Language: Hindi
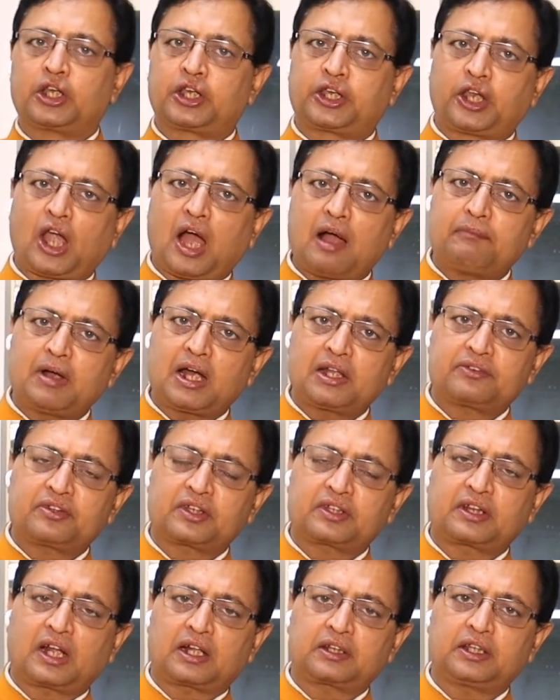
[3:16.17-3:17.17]
क्या
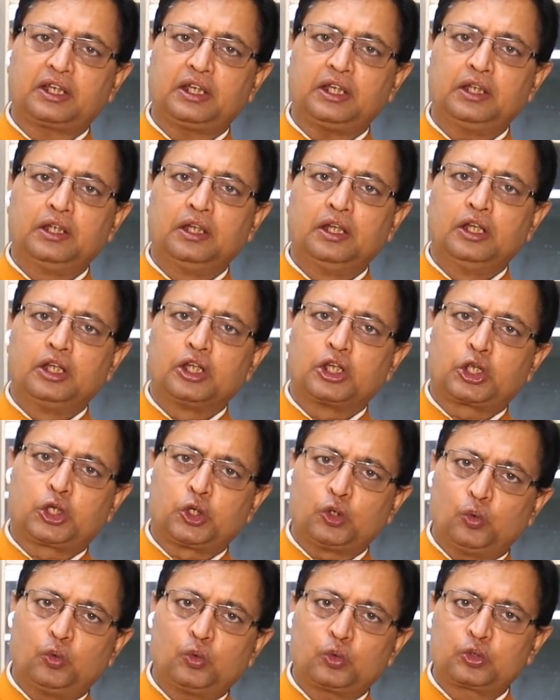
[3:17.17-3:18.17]
मानसिकता थी
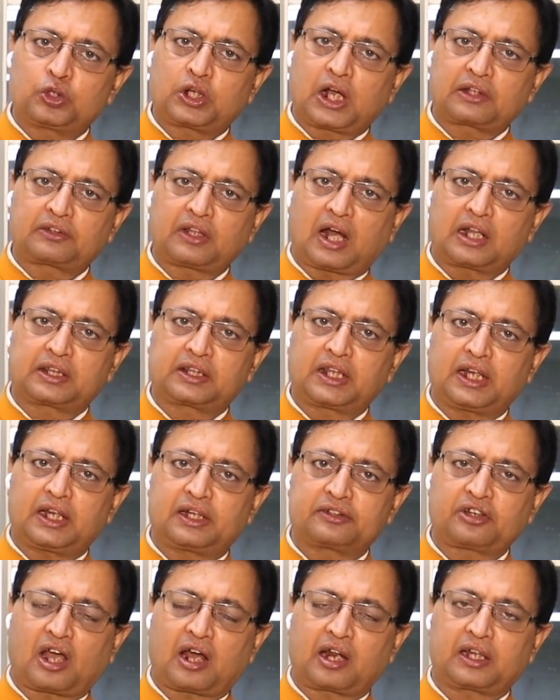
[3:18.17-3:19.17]
क्यों उनका साथ
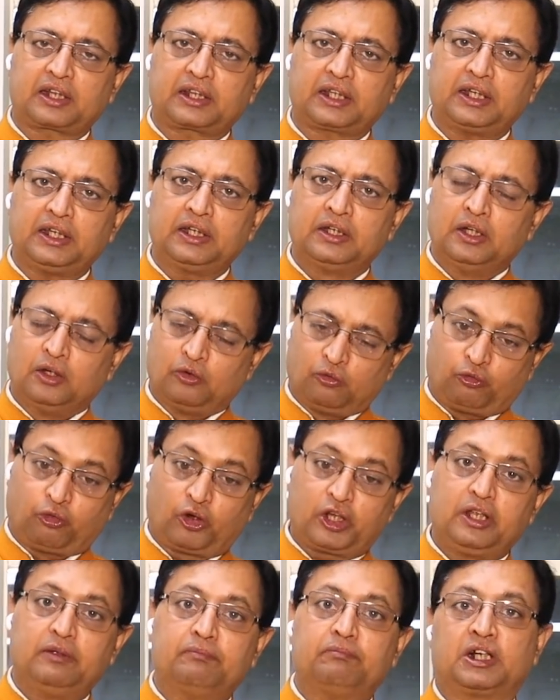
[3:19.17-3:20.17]
देना चाह रहे थे
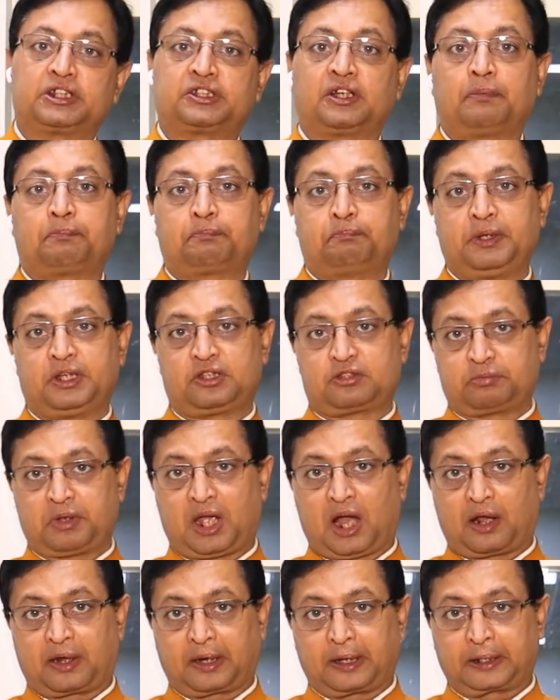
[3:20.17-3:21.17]
वही मजहब बीच में
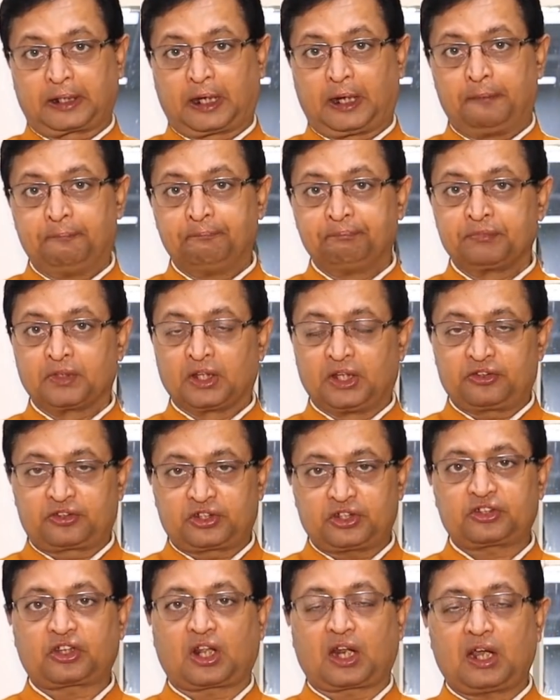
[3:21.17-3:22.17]
आ रहा था
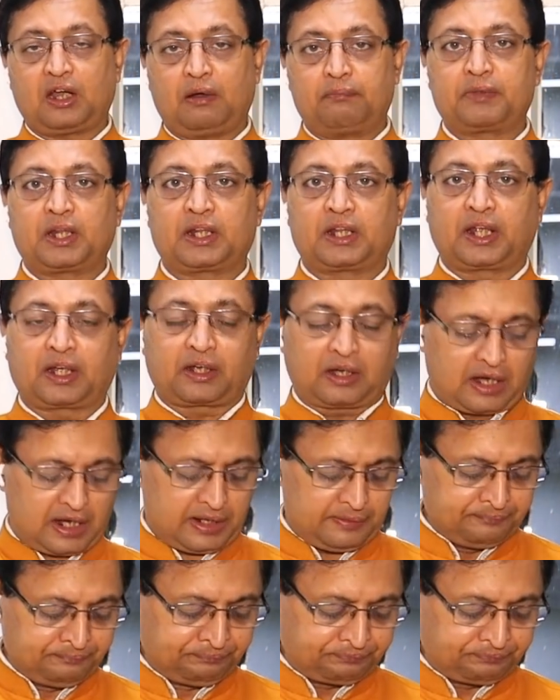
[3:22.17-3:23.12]
इसी तरह हमने देखा